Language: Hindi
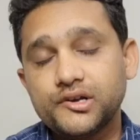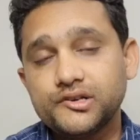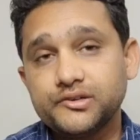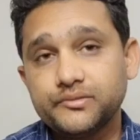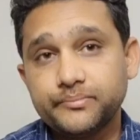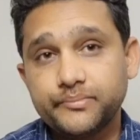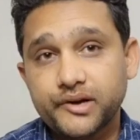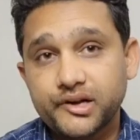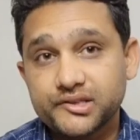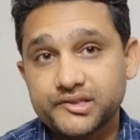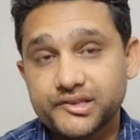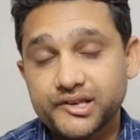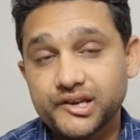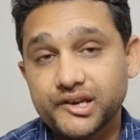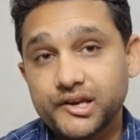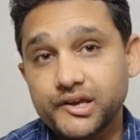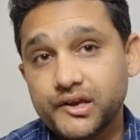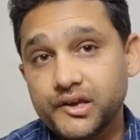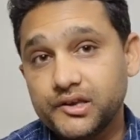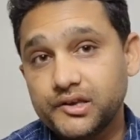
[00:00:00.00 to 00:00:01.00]
आज हम बात
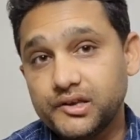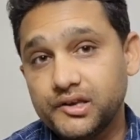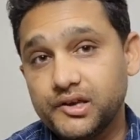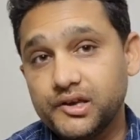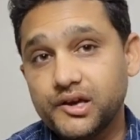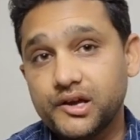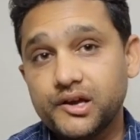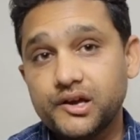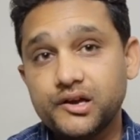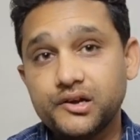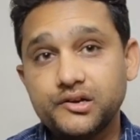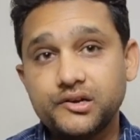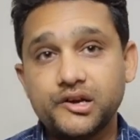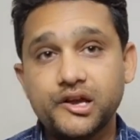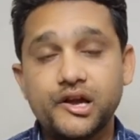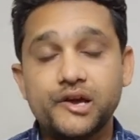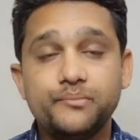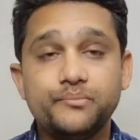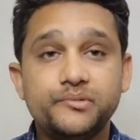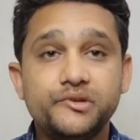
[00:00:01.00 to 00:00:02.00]
करेंगे क्या
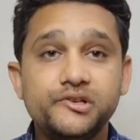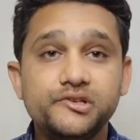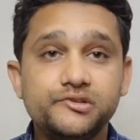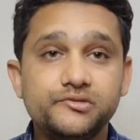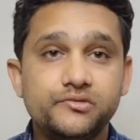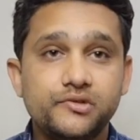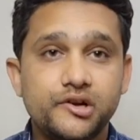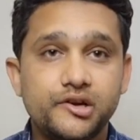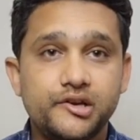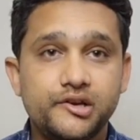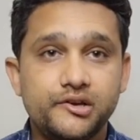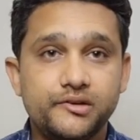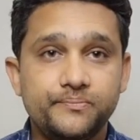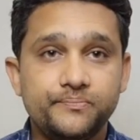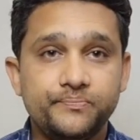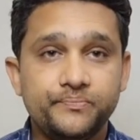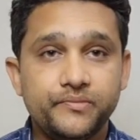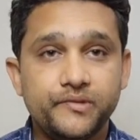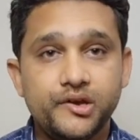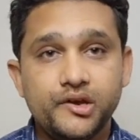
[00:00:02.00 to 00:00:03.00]
डायबिटीज़ वाले
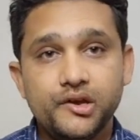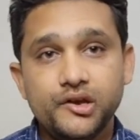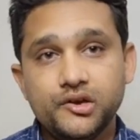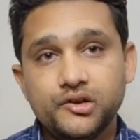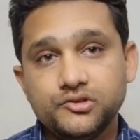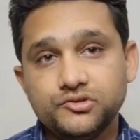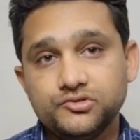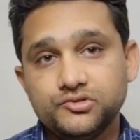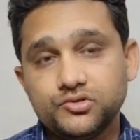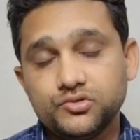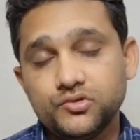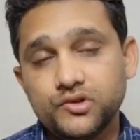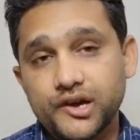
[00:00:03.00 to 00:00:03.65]
जो